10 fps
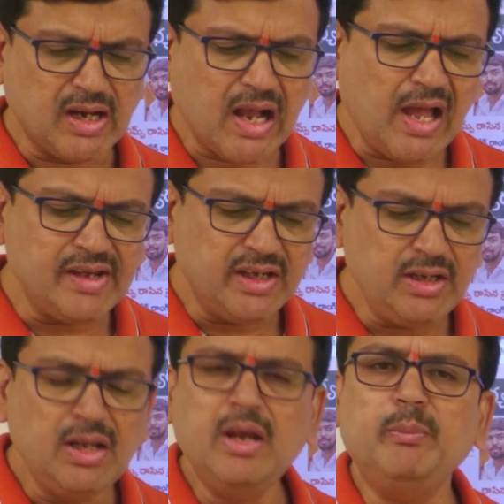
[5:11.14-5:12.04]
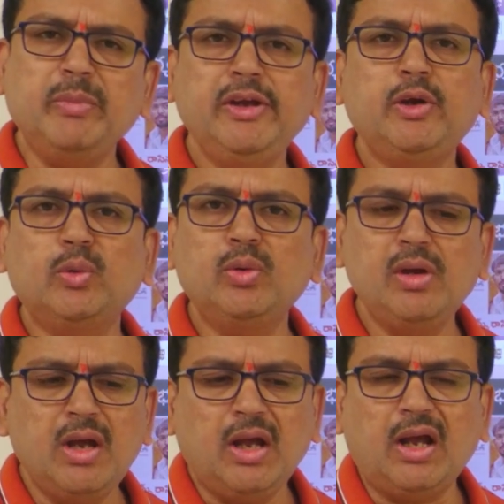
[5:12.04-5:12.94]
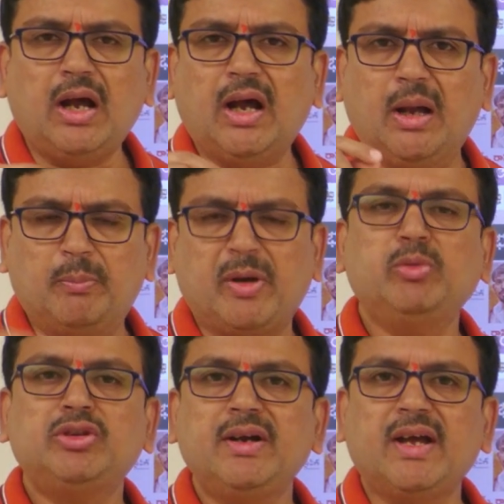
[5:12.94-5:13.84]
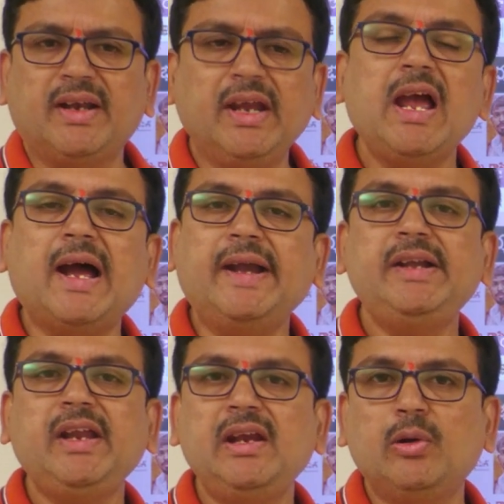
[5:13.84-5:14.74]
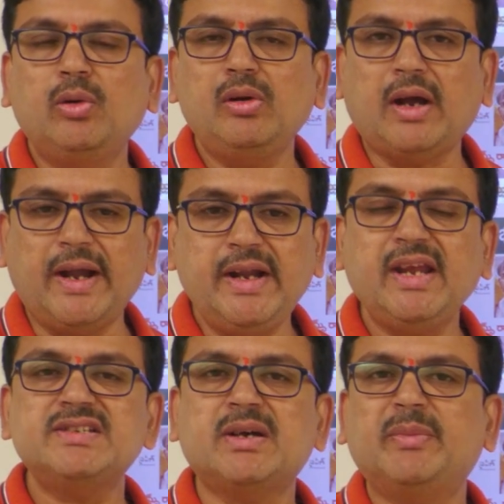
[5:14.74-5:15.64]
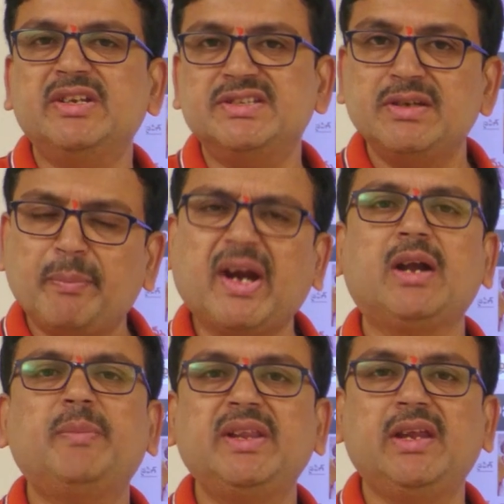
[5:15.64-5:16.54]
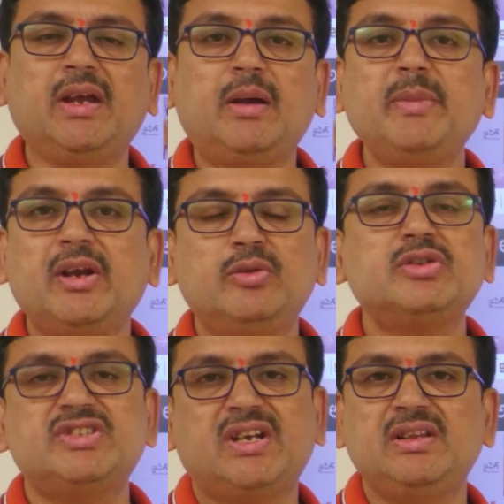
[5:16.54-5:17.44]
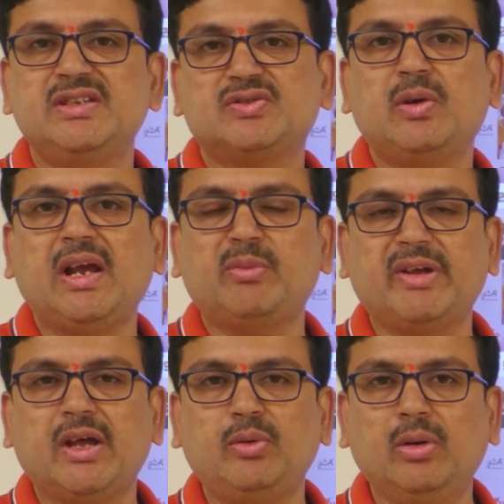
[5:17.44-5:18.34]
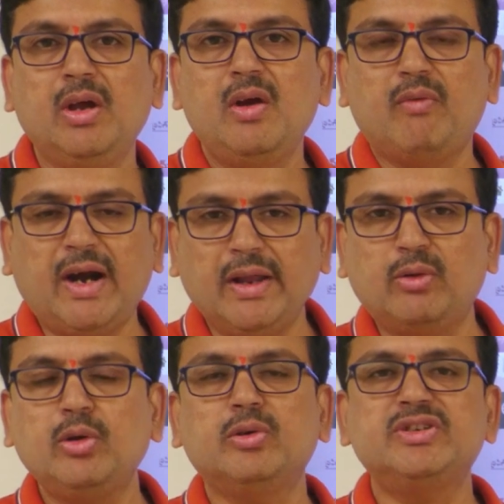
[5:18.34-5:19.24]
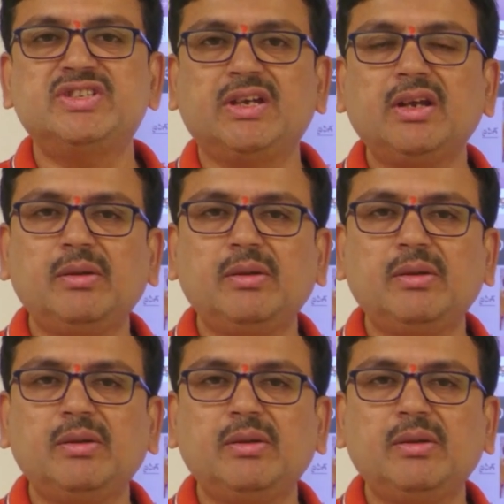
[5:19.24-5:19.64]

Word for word: కానీ మీరు ఆ ప్రభుత్వం కానీ ఐటీలో ఐటీకి సంబంధించి పకడ్బందీగా మీరు ఎందుకు చర్యలు తీసుకోలేకపోయారు వాడెవడో వచ్చి